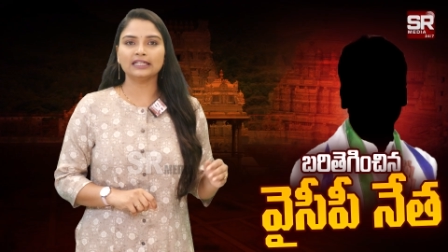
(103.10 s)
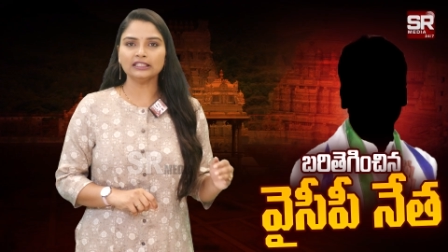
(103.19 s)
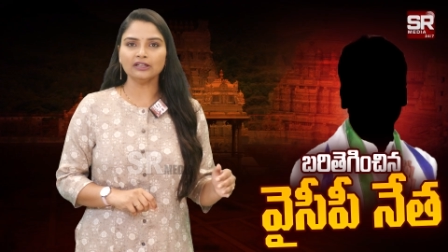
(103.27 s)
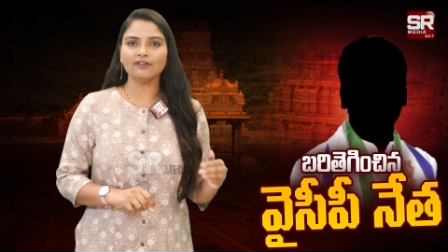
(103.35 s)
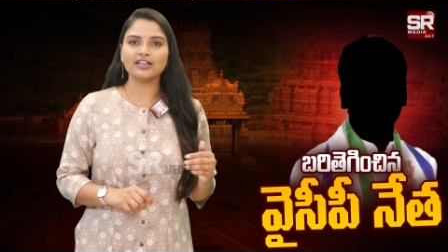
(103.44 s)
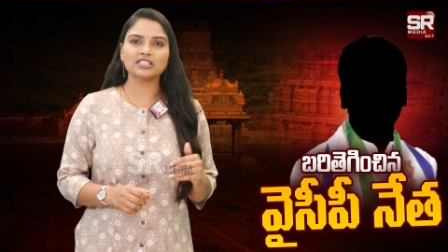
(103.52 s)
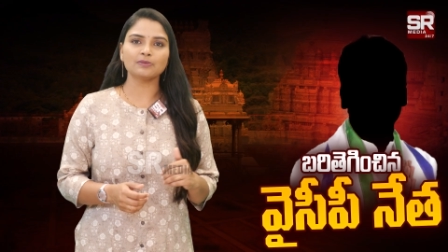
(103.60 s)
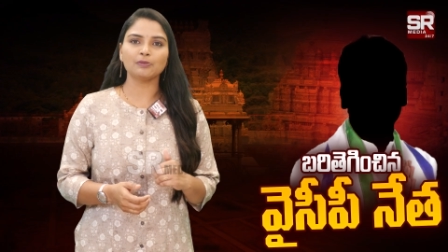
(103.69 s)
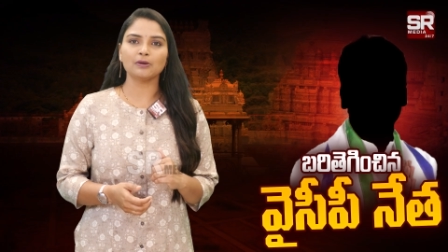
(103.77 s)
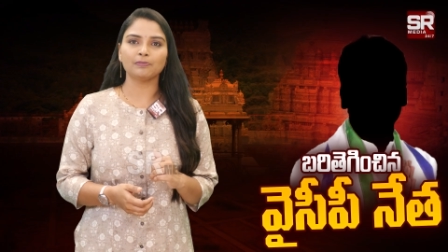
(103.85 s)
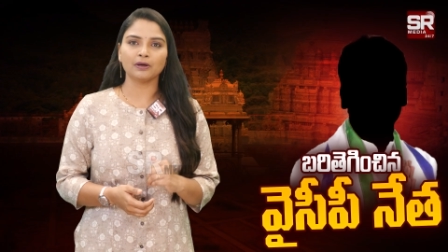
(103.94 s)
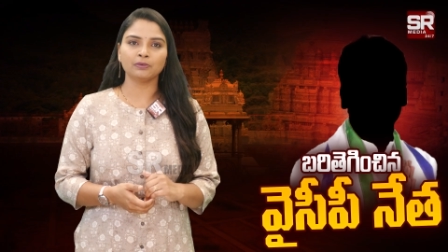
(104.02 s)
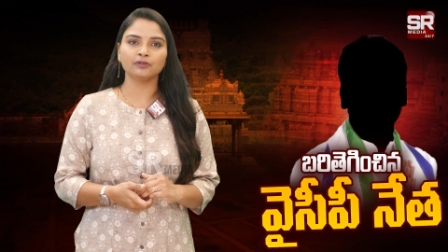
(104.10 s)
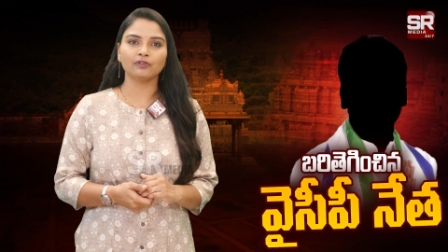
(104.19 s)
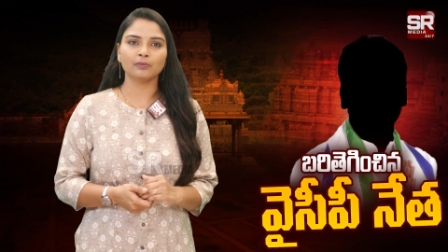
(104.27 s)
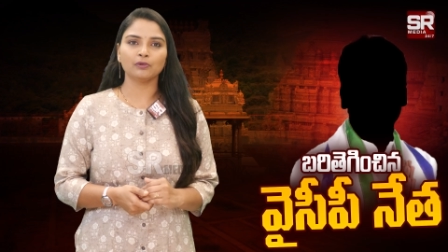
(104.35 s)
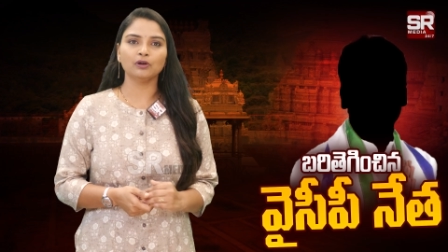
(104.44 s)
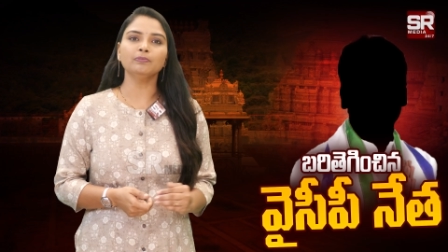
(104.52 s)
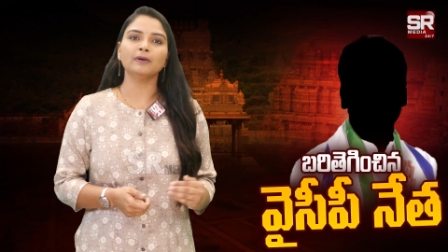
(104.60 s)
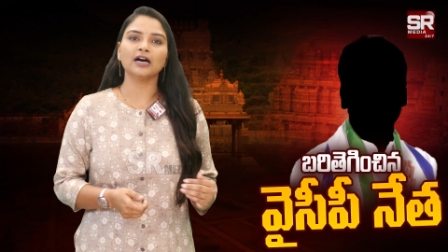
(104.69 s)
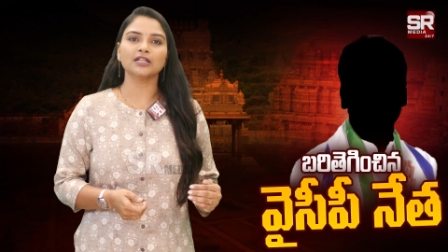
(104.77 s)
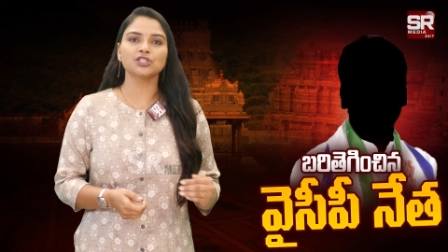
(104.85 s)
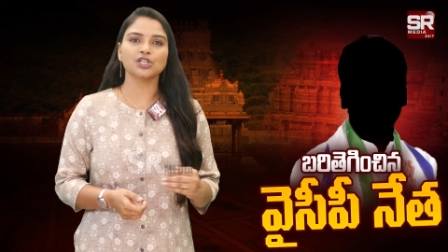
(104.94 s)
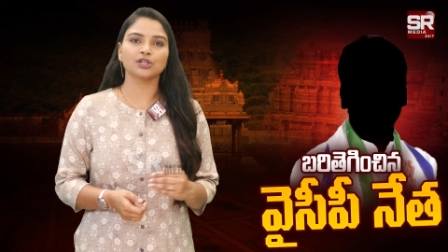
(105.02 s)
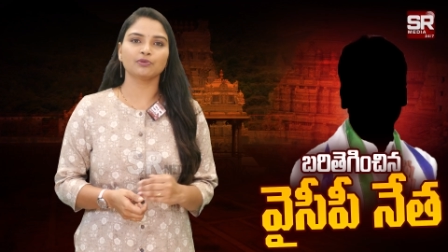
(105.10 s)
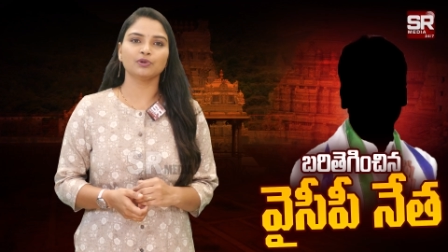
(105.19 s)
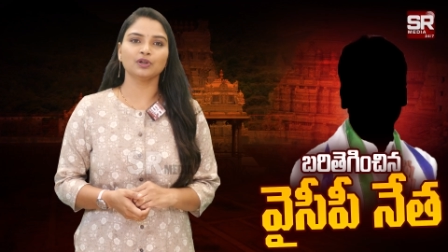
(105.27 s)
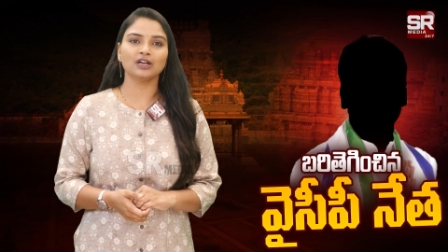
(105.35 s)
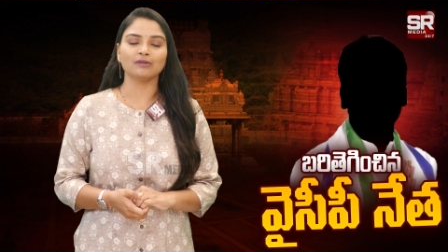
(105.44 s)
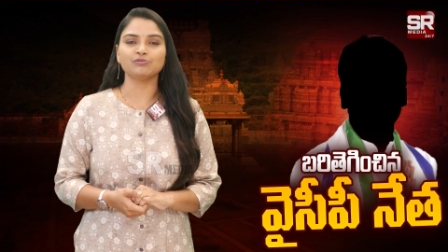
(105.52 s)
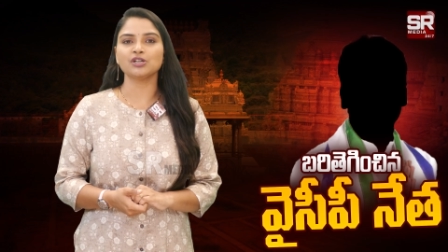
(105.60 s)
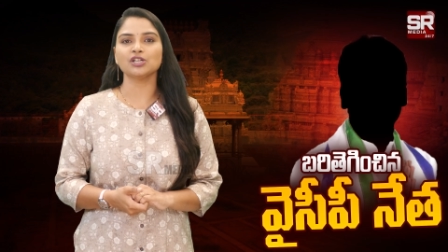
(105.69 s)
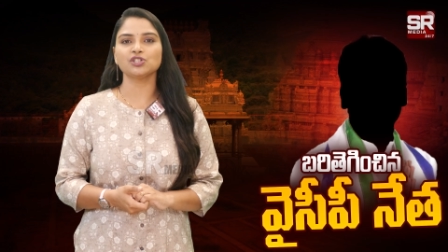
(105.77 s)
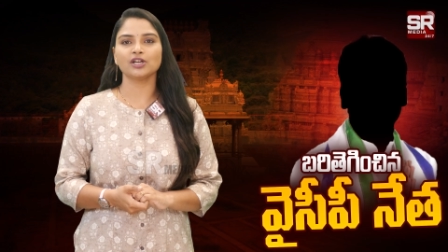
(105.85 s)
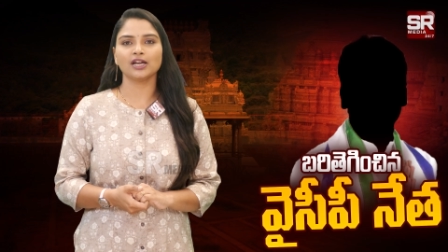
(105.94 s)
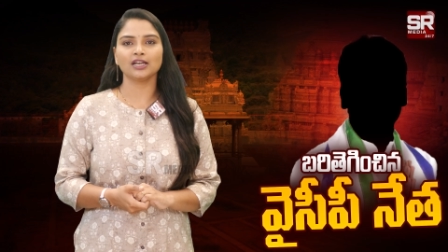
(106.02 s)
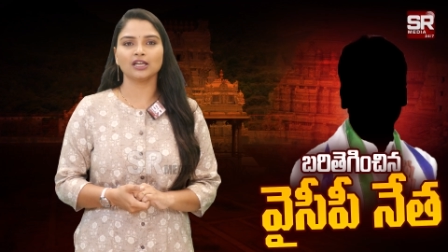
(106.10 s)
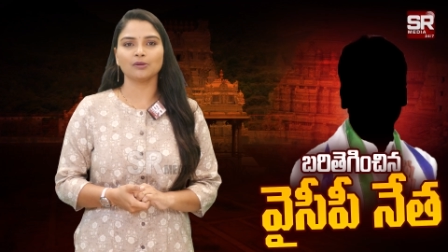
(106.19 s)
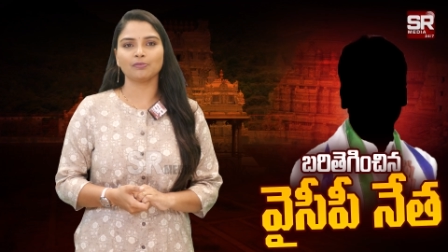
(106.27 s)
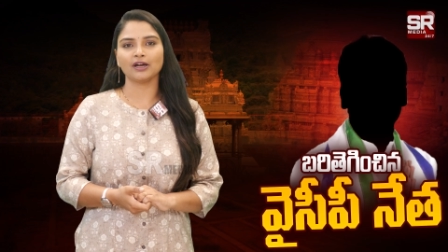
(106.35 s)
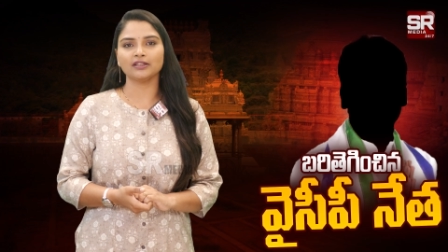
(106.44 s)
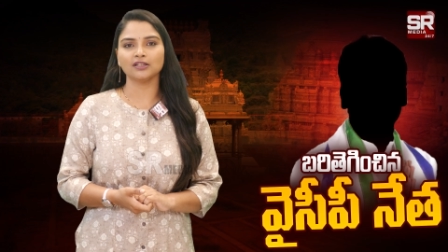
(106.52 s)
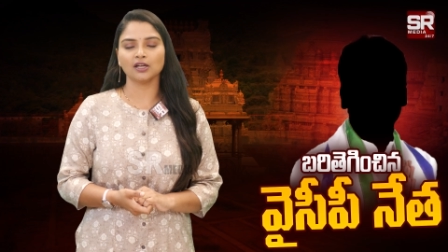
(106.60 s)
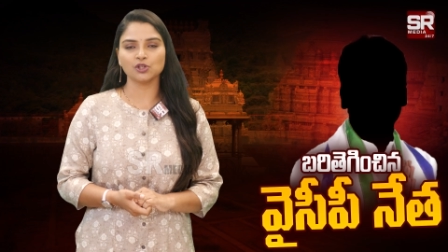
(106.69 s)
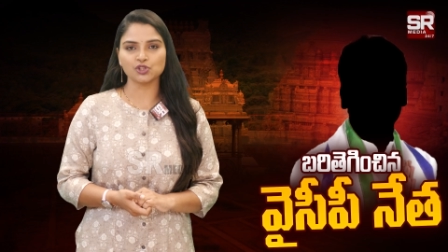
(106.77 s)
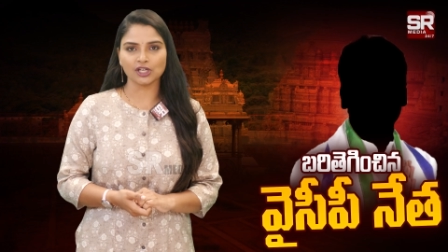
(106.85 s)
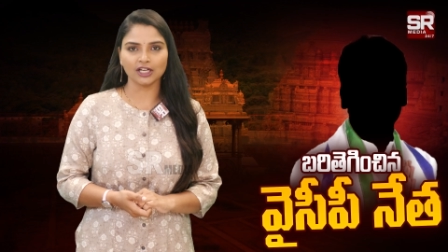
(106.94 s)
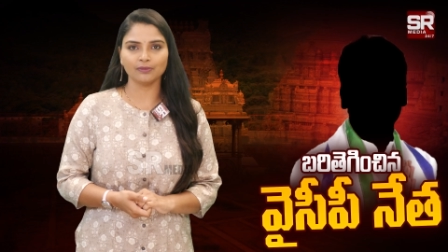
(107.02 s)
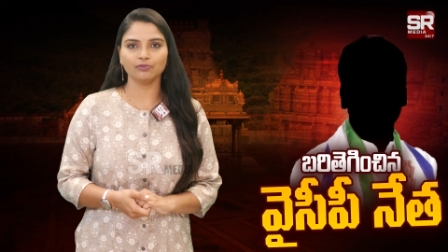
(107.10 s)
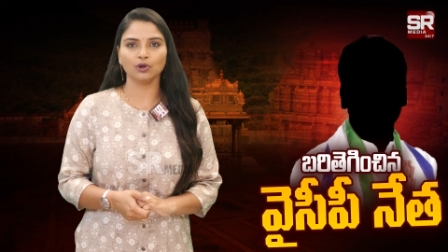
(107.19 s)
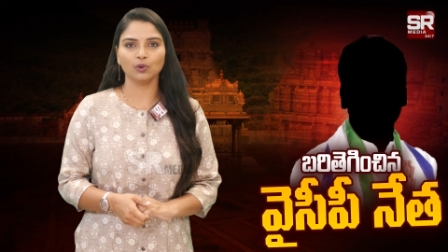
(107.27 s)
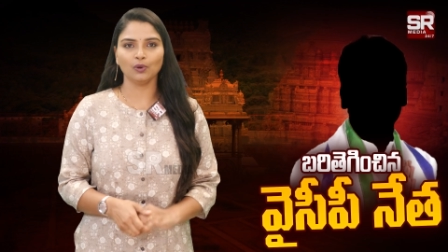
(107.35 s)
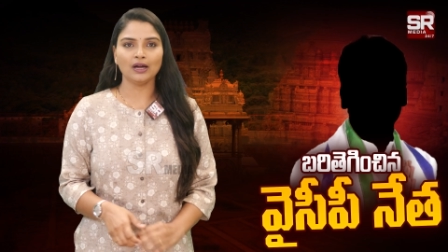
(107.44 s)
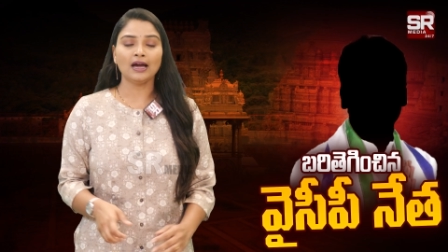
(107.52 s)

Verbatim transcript: గత వైసీపీ ప్రభుత్వంలో పాన్ చెరువును కబ్జా చేయడానికి ప్రయత్నాలు చేయడంతో